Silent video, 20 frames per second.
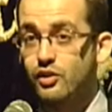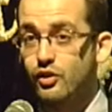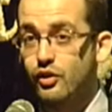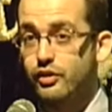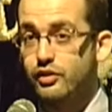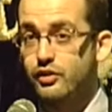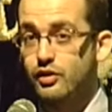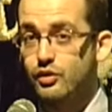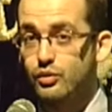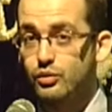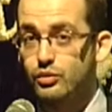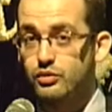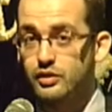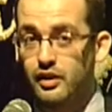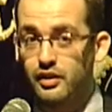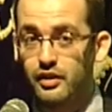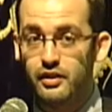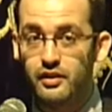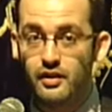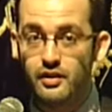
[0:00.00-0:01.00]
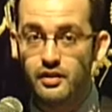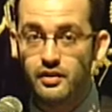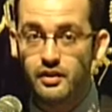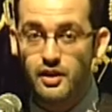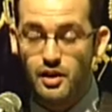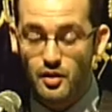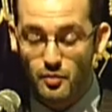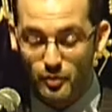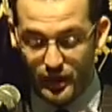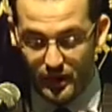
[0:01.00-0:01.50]
dos circunstancias,
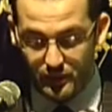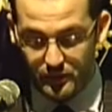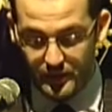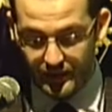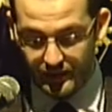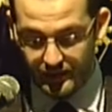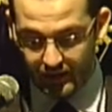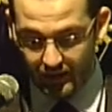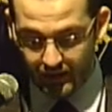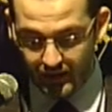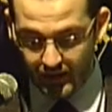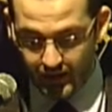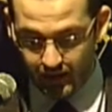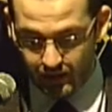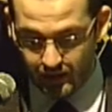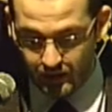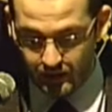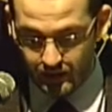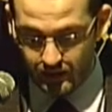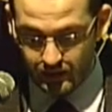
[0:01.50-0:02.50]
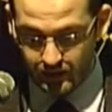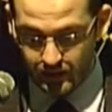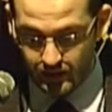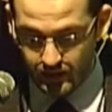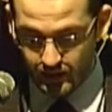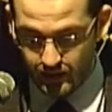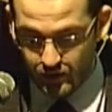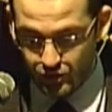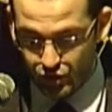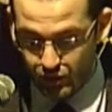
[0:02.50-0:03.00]
para mi entender,
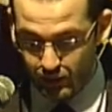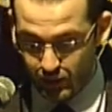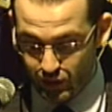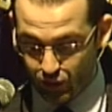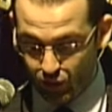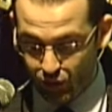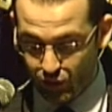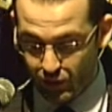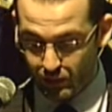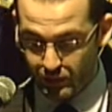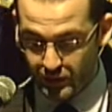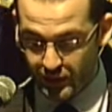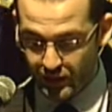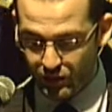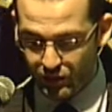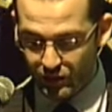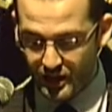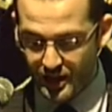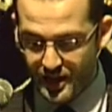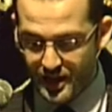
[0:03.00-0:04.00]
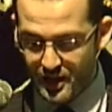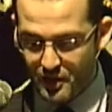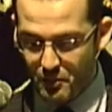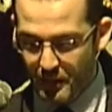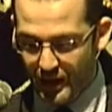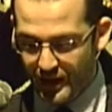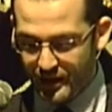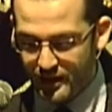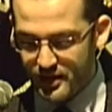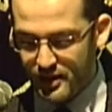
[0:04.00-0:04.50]
sobre todo el miedo,
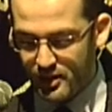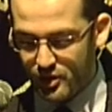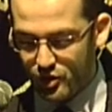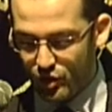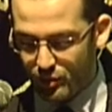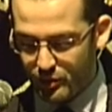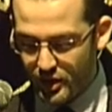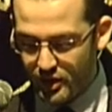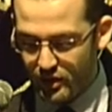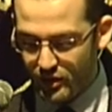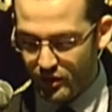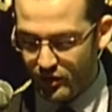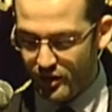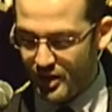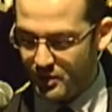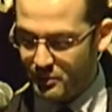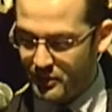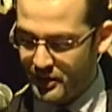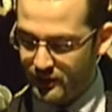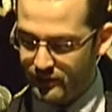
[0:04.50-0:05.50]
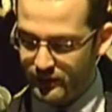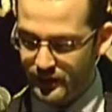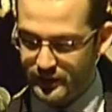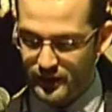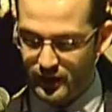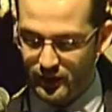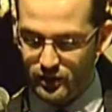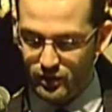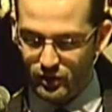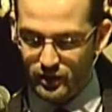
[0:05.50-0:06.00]
marca el comienzo de la
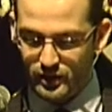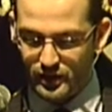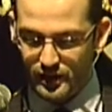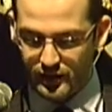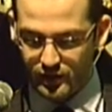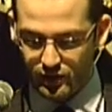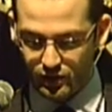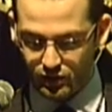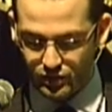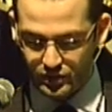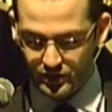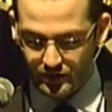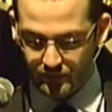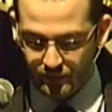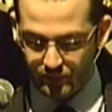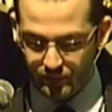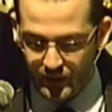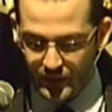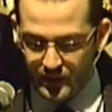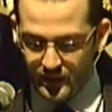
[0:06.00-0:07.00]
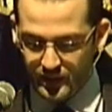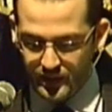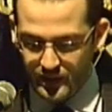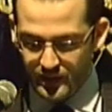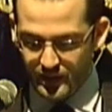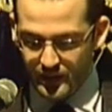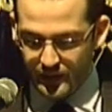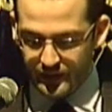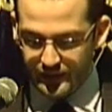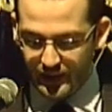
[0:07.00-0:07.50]
manifestación religiosa
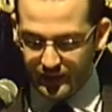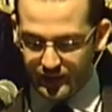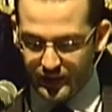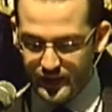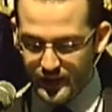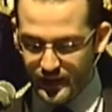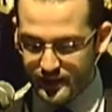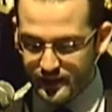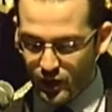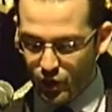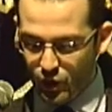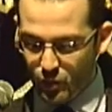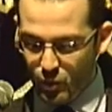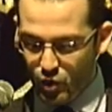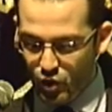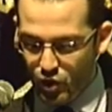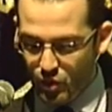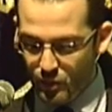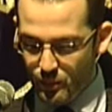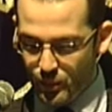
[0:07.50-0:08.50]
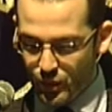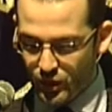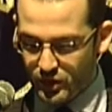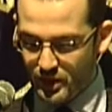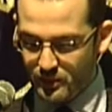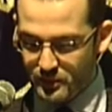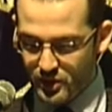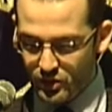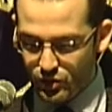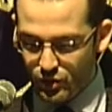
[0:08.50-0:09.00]
entendida esta como un
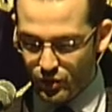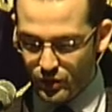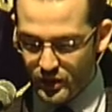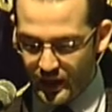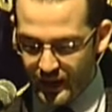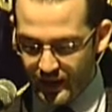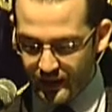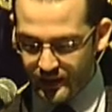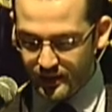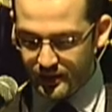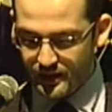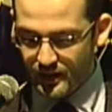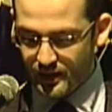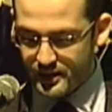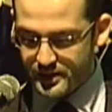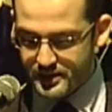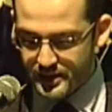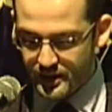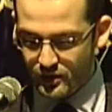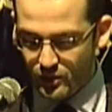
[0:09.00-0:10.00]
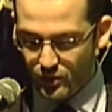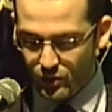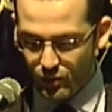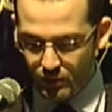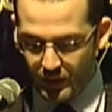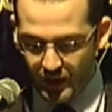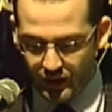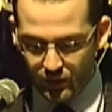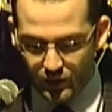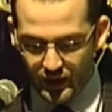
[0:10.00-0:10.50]
comportamiento inherente al ser
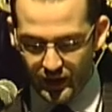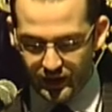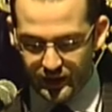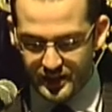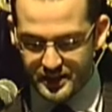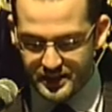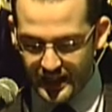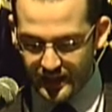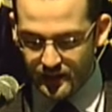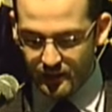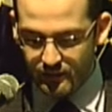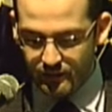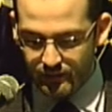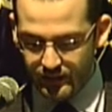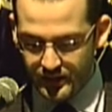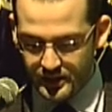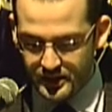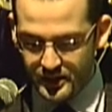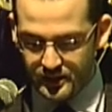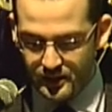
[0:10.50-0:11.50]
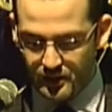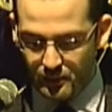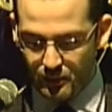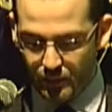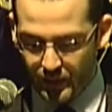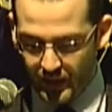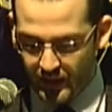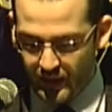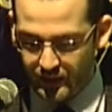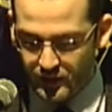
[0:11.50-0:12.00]
humano y necesario en fases
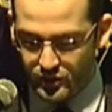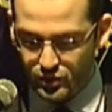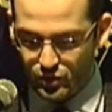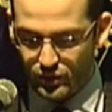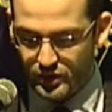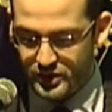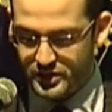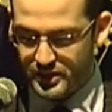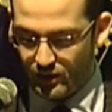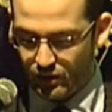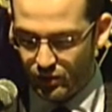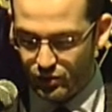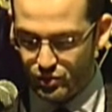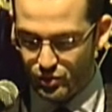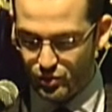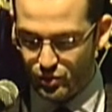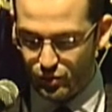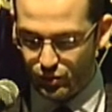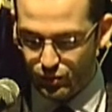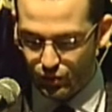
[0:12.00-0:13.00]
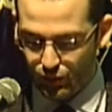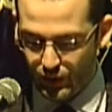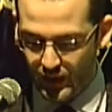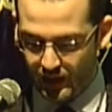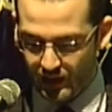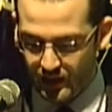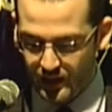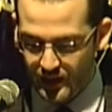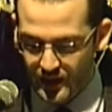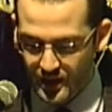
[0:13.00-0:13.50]
tempranas de su desarrollo cultural,